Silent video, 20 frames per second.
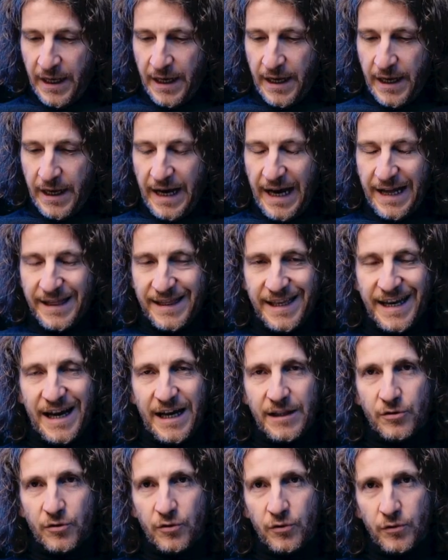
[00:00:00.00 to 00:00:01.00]
a
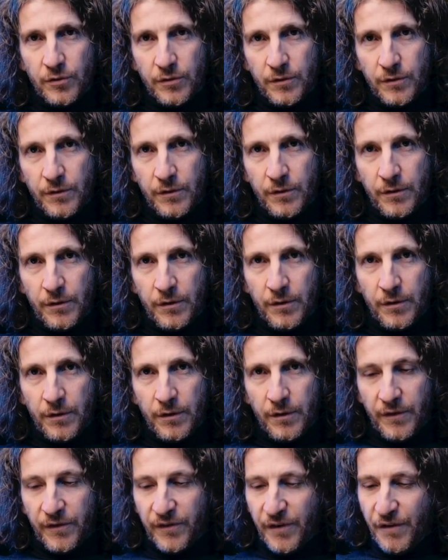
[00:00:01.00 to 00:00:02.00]
teatro
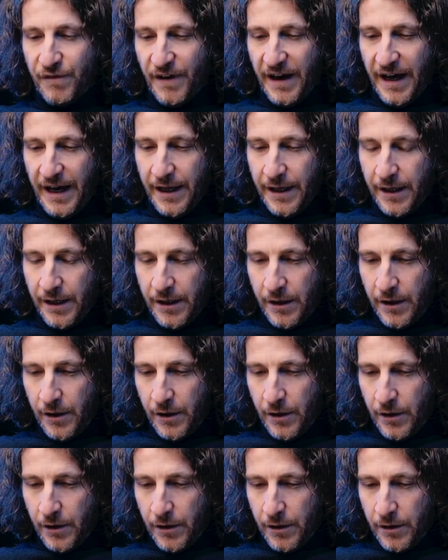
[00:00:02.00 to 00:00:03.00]
si fa
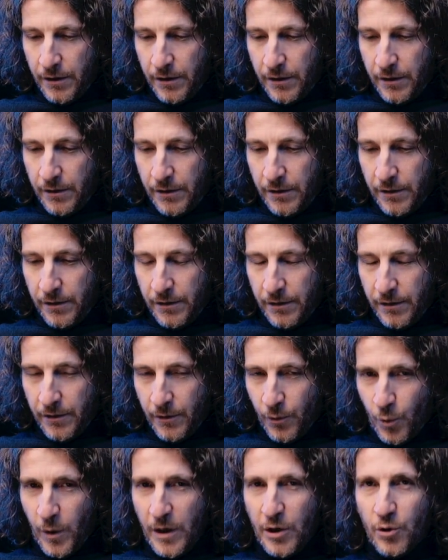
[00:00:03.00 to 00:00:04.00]

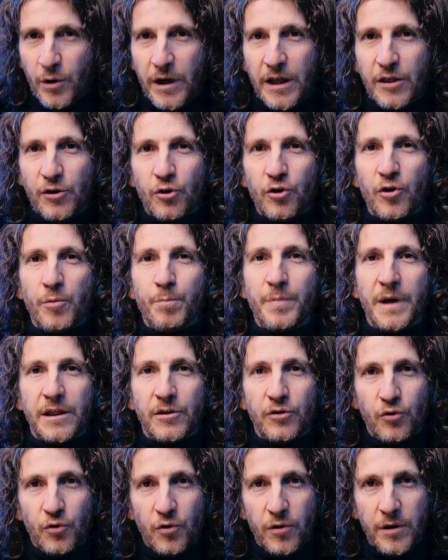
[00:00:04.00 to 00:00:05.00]
quello che troppi
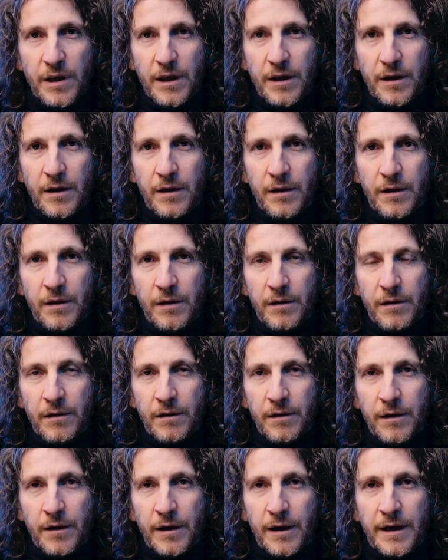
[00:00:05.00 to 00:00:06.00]
attori
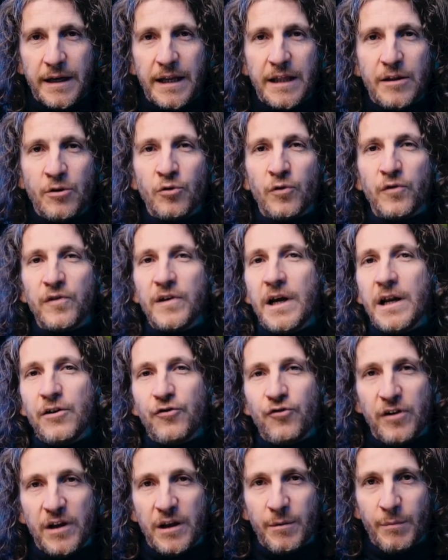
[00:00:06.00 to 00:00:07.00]
credono sia il
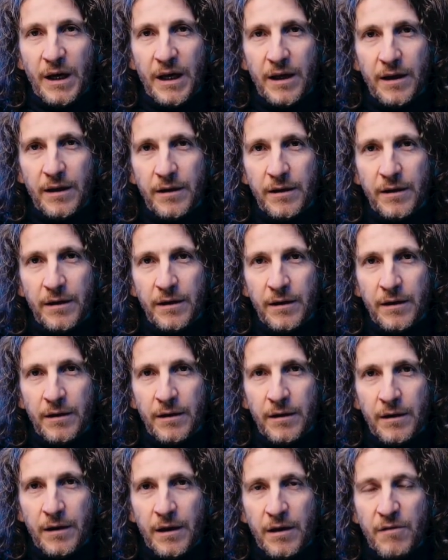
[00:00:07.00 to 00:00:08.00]
cinema.
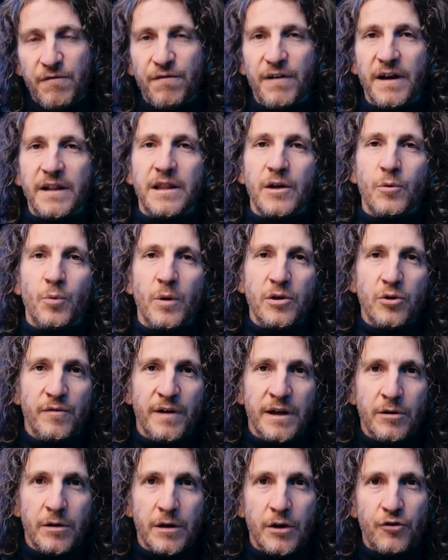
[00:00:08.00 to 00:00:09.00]
Infatti quando
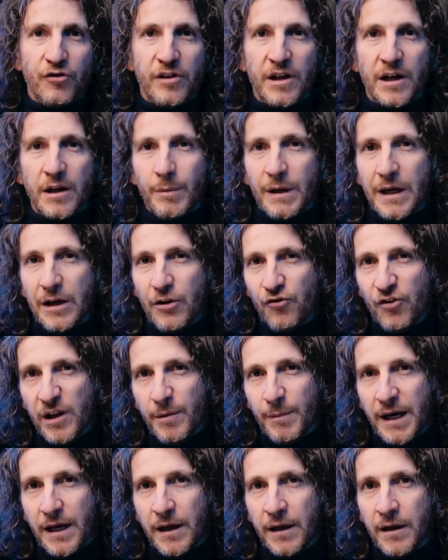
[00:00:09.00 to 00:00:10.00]
vanno a recitare per il
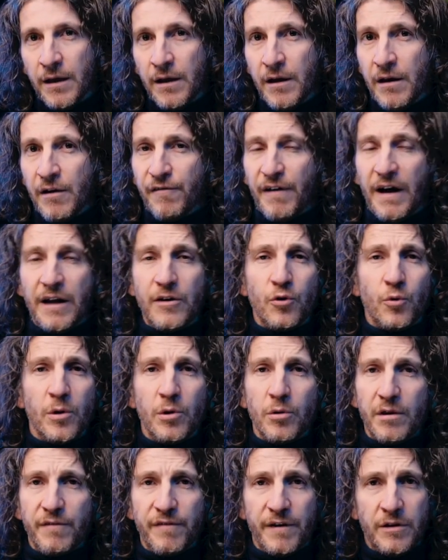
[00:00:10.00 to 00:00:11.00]
cinema fanno quello
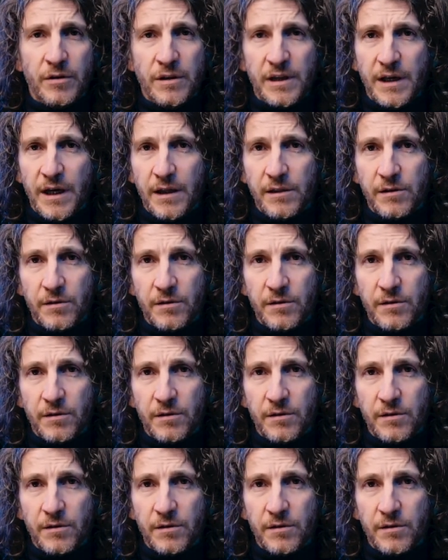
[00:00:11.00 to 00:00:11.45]
che fanno a teatro.